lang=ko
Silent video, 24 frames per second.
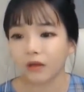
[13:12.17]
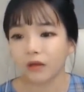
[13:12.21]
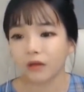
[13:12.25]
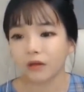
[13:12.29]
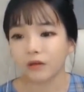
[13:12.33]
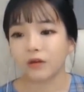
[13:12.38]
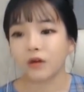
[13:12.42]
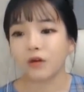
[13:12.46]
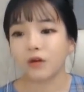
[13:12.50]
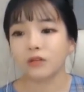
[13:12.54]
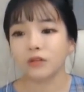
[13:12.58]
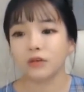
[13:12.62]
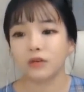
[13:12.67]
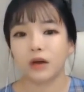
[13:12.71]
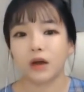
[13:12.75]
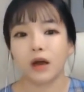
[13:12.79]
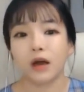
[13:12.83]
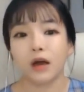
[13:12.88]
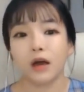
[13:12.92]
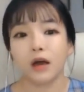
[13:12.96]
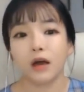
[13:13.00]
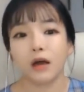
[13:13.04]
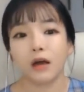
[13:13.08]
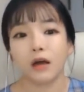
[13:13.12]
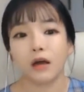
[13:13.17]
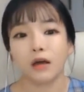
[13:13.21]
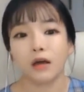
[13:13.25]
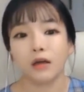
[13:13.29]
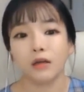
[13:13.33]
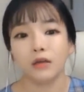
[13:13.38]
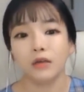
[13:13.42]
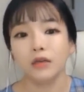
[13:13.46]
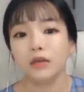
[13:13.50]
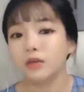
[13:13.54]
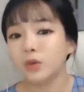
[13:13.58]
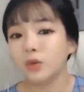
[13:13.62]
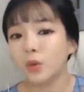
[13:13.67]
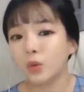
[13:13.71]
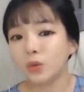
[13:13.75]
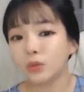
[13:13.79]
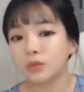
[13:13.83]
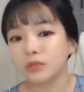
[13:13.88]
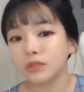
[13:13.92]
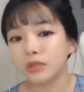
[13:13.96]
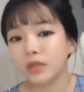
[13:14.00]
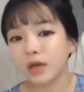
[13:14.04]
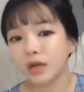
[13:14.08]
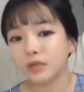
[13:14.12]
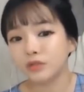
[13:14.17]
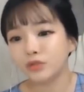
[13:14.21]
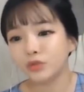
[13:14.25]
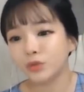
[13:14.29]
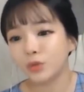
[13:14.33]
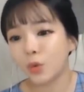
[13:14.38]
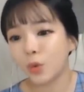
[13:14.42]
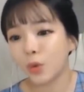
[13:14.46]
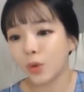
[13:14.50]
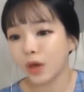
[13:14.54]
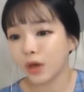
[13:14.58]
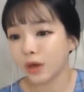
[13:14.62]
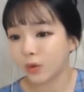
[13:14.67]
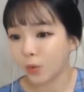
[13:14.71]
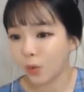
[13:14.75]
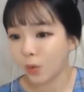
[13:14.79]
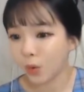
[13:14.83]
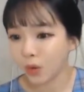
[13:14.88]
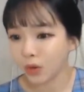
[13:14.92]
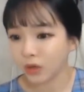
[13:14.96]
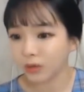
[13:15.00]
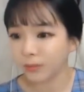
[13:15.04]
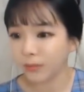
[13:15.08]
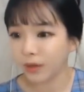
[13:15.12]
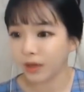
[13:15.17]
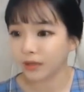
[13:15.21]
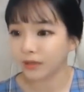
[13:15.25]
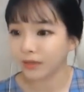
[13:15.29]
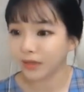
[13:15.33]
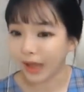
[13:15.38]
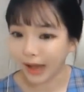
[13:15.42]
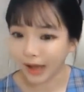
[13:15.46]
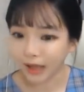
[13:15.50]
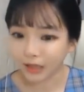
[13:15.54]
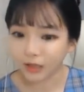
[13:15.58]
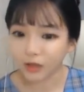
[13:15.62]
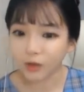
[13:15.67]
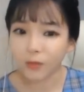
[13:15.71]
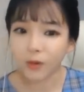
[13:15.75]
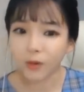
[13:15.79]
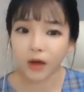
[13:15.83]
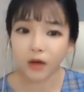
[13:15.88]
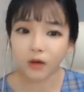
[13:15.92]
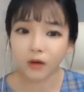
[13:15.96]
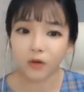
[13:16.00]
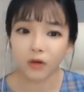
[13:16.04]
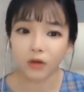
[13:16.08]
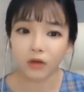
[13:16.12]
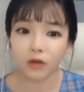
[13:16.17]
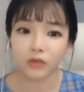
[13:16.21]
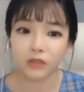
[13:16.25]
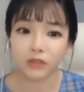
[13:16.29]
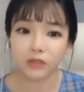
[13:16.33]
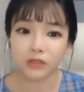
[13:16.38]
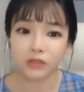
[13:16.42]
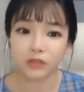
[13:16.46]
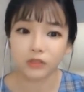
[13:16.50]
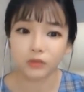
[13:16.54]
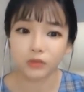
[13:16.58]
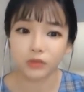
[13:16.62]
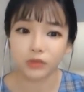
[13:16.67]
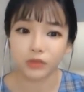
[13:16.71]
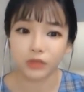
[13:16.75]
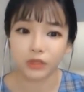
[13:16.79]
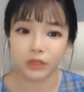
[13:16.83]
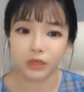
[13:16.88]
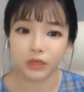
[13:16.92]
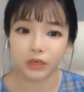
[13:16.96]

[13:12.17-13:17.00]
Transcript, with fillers: 그러니까 이 요시다 준코의 꼬임에 다 넘어간 거예요, 이 친구들이.